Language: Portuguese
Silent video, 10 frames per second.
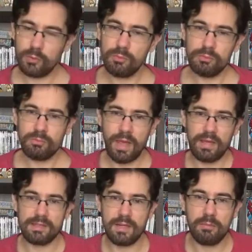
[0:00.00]

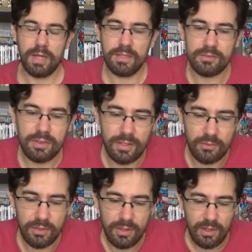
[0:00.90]
Mega trabalho e
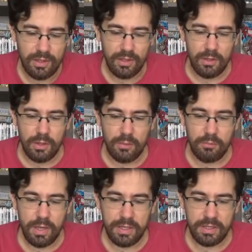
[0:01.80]
tal.
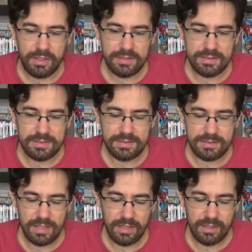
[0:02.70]

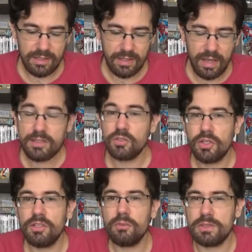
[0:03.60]
Mas a
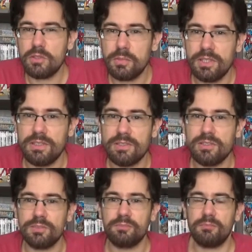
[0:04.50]
história não é sobre
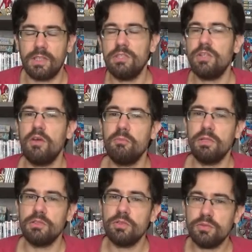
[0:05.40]
isso. Isso é um
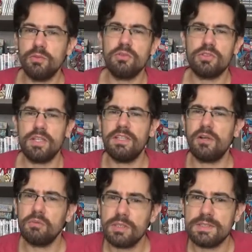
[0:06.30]
pano de fundo, isso aí está
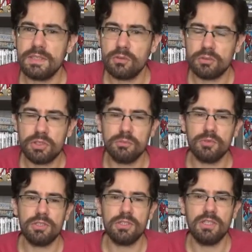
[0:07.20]
acontecendo com
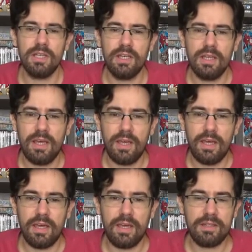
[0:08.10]
Timothy
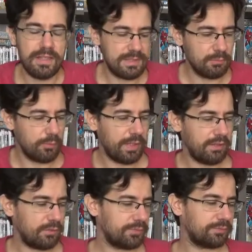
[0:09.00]
é, nesse
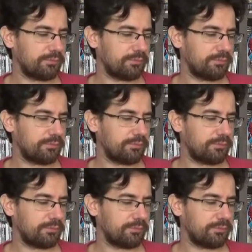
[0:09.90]
momento.